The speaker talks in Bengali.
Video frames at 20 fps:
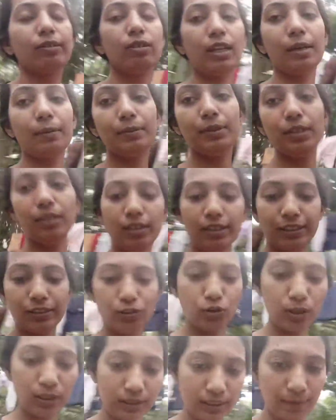এখন আমি
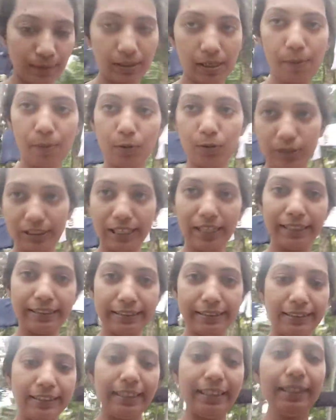কিছুটা জামা কাপড় নিয়ে
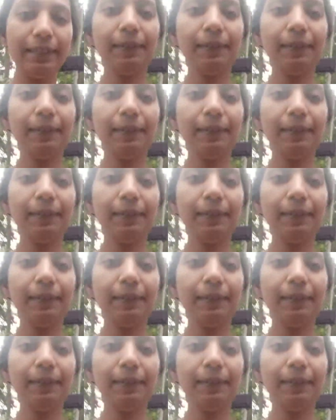এসছি